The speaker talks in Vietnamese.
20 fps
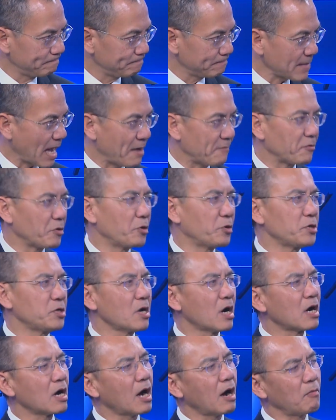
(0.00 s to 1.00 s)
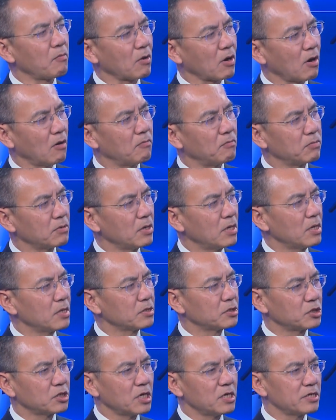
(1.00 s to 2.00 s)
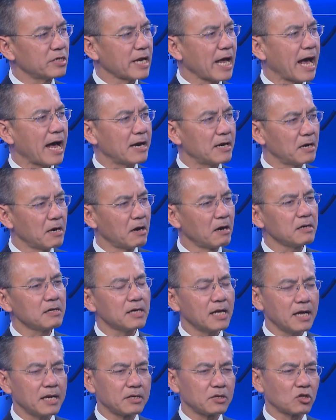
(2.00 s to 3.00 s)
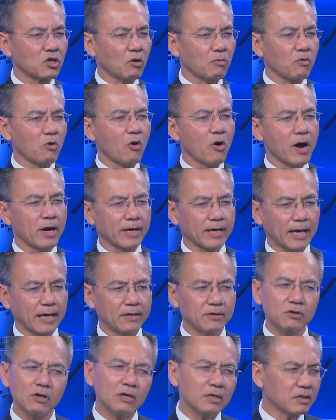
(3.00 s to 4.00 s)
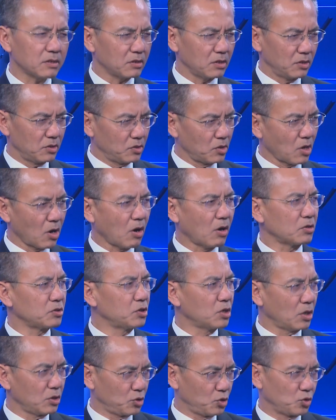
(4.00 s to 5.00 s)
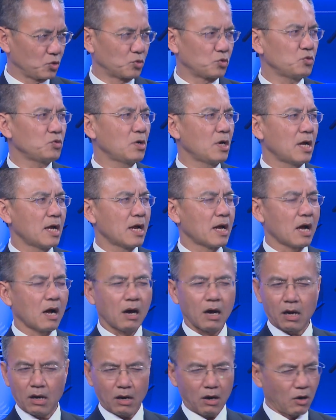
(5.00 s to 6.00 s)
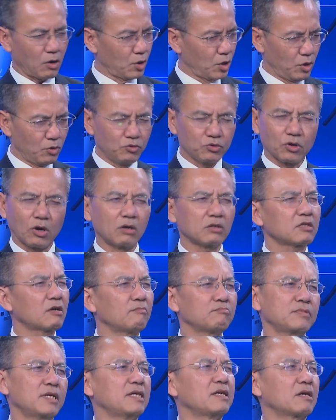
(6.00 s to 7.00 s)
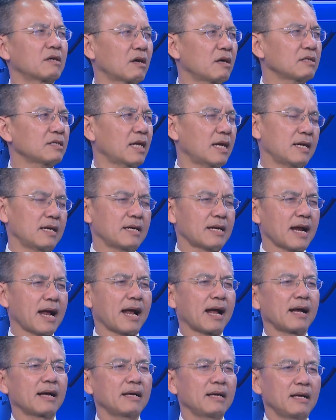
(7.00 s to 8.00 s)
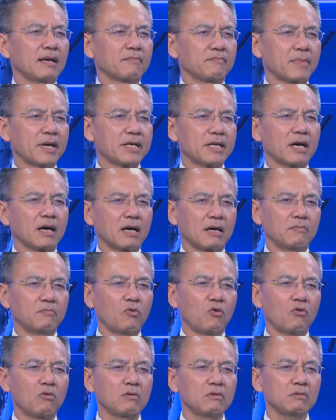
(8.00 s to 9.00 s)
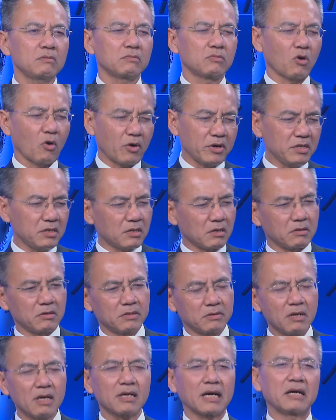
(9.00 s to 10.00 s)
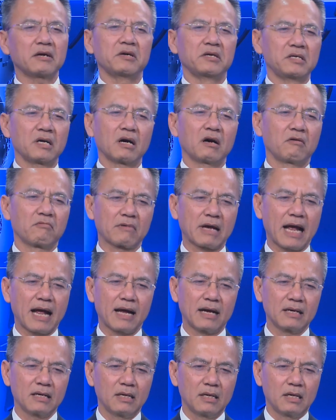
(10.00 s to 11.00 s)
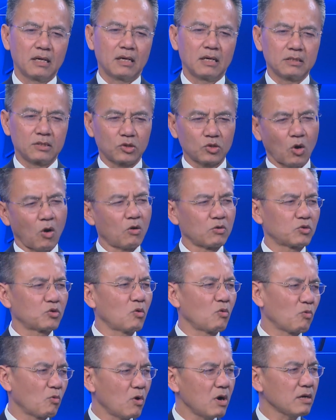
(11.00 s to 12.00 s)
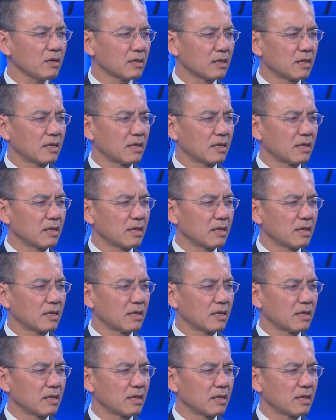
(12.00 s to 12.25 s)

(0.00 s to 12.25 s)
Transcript: Tại người dân Hồng Kông sinh ra lớn lên trong cái hoàn cảnh rất là tự do, tự do dân chủ. chủ. Họ, họ hiểu rõ thông tin cái đó thành ra bây giờ muốn nói cho người, tất cả người dân Hồng Ca chọn Trung Quốc